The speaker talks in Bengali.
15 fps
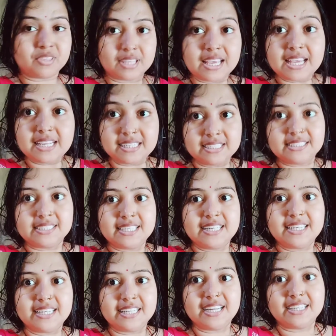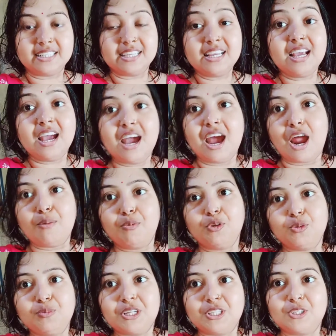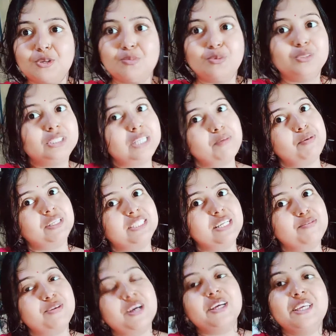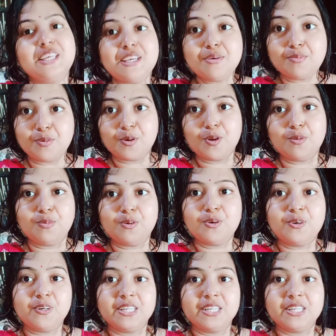এই রিসেন্টলি আর কি আর প্রথমটাতে তো বুঝতেই পারছিলাম না কি বলবো